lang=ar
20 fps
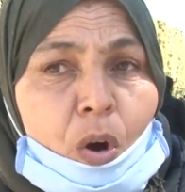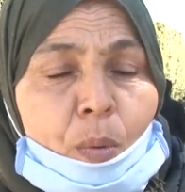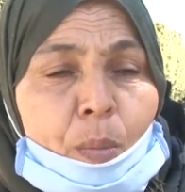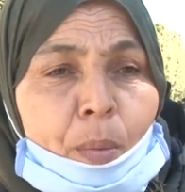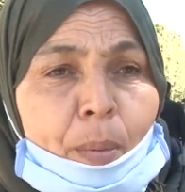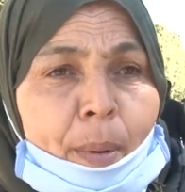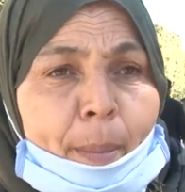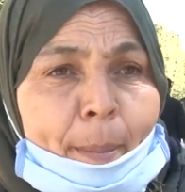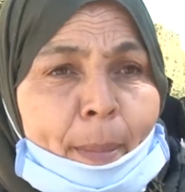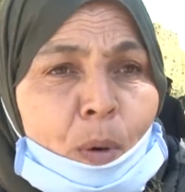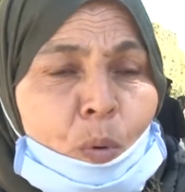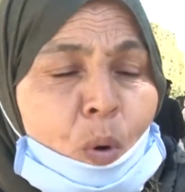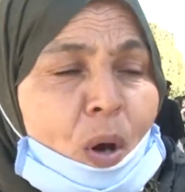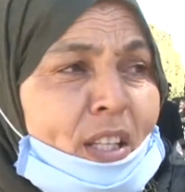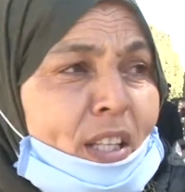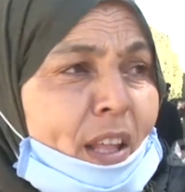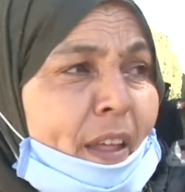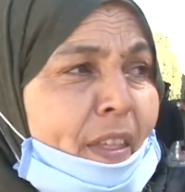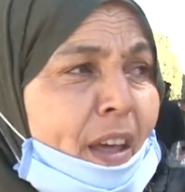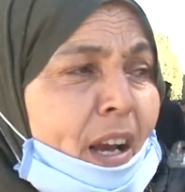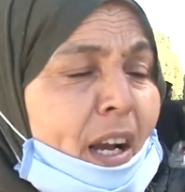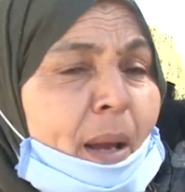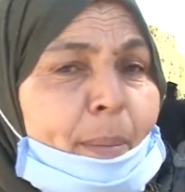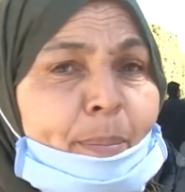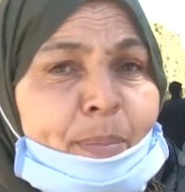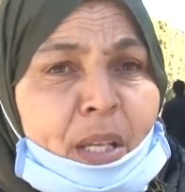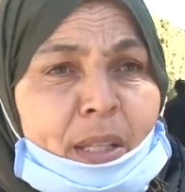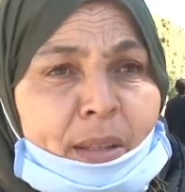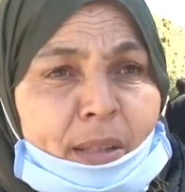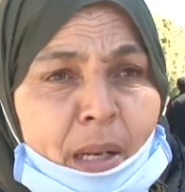ومن الوقت هذاك
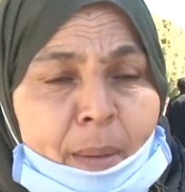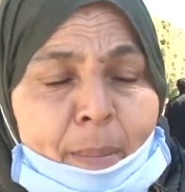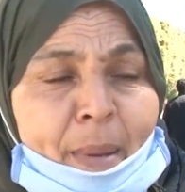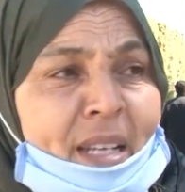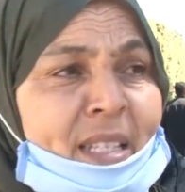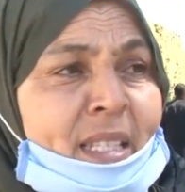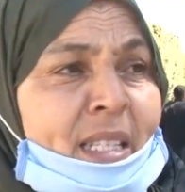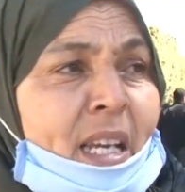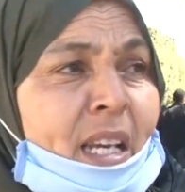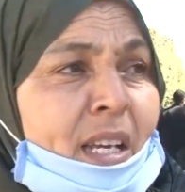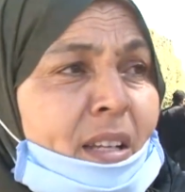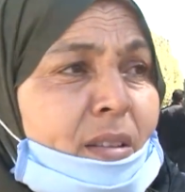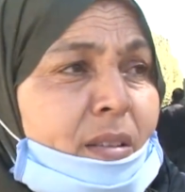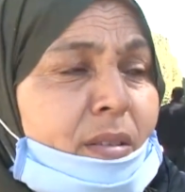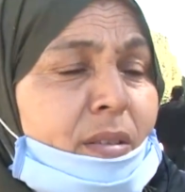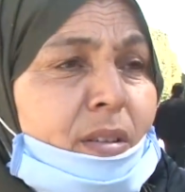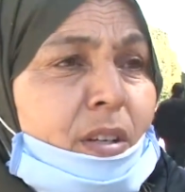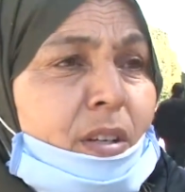بدت المأساة